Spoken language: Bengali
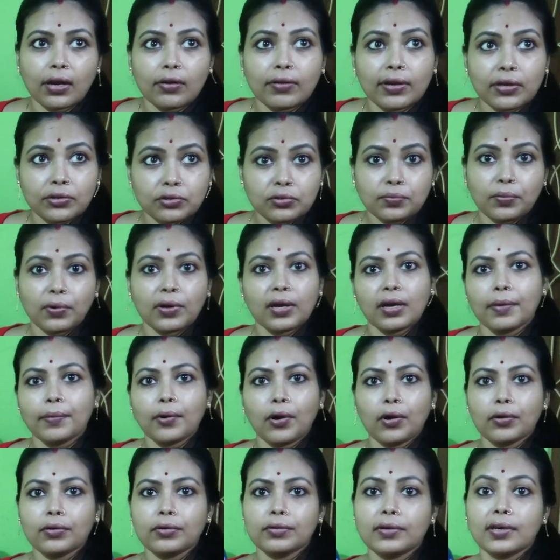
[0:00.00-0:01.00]
কারণ একটু পরে
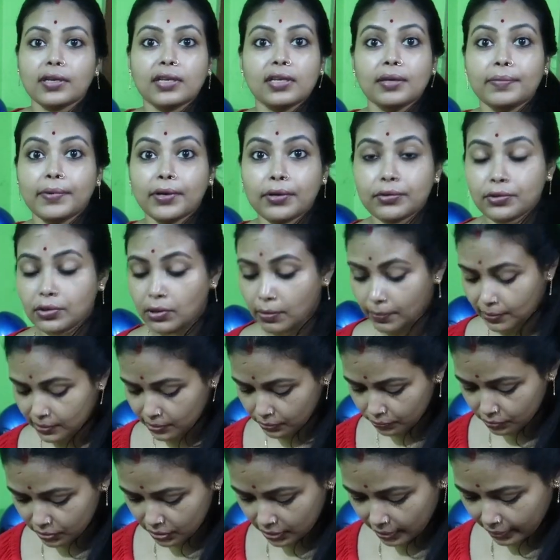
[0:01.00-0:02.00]
আবার অর্ককে নিয়ে বেরোতে হবে
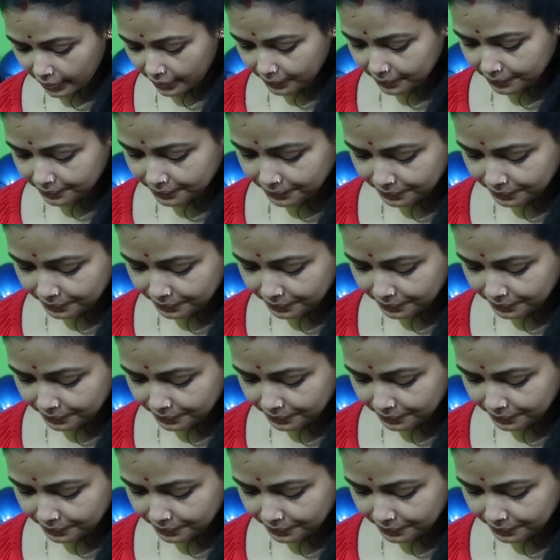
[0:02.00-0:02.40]
টিউশনে